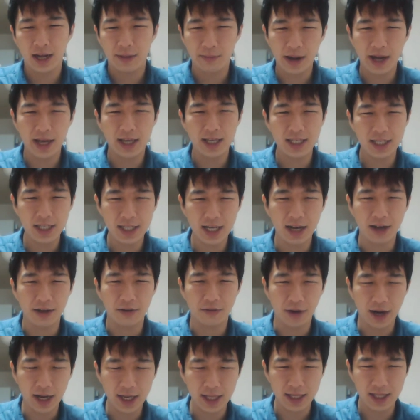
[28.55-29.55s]
まあ、意志が
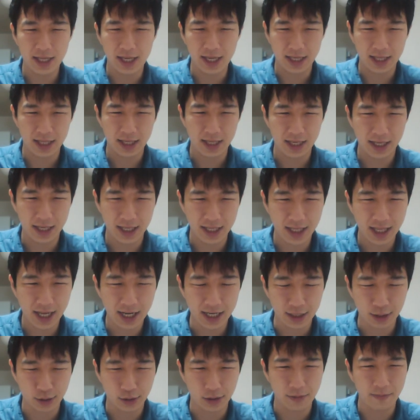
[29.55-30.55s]
弱いって言った
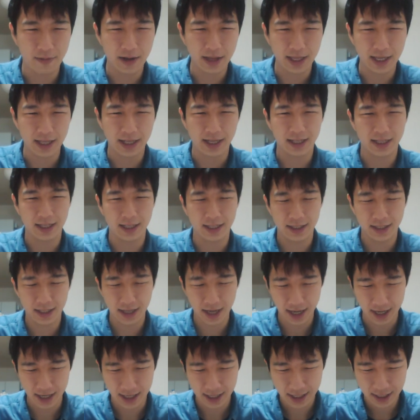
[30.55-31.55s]
らそれまでなんです
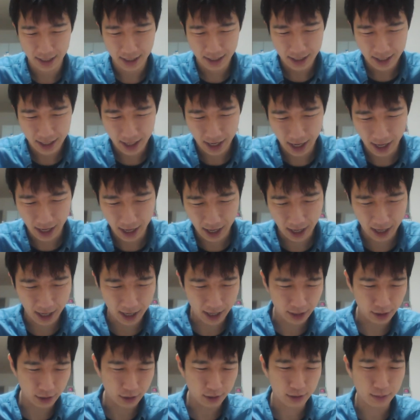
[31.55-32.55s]
が、
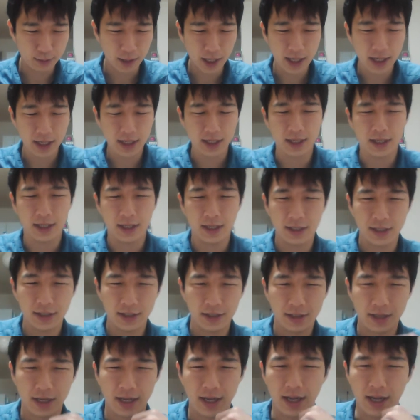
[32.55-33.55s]
えー、としばらく、
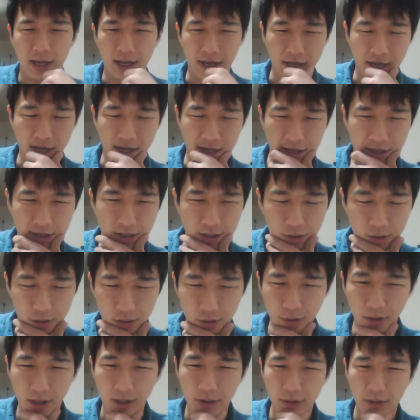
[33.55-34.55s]
えー、
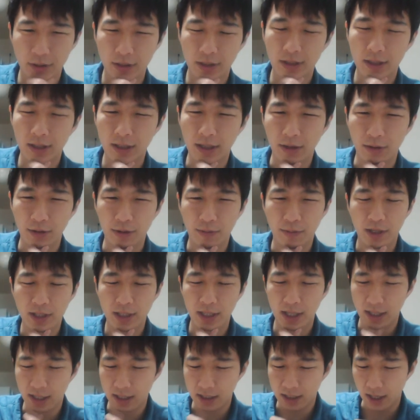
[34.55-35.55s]
動画を作っておりま
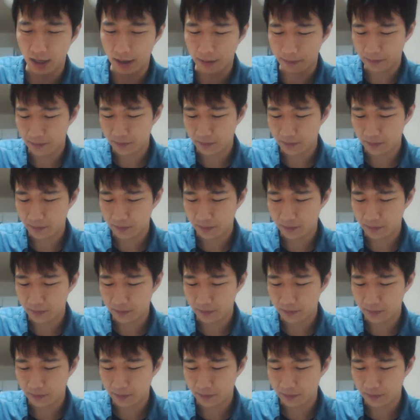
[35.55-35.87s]
せんでした。